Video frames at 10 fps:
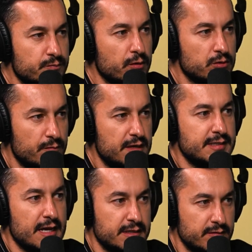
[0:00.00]
pontos
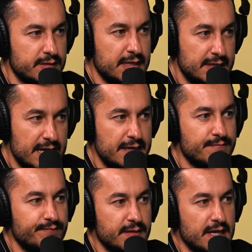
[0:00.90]
comerciais que você tem
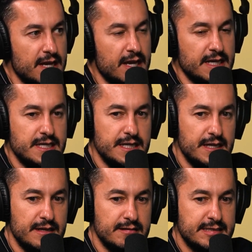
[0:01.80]

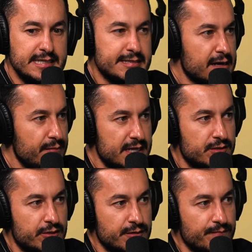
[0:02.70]
que,
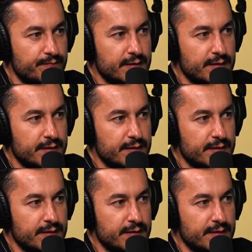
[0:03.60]
sinceramente,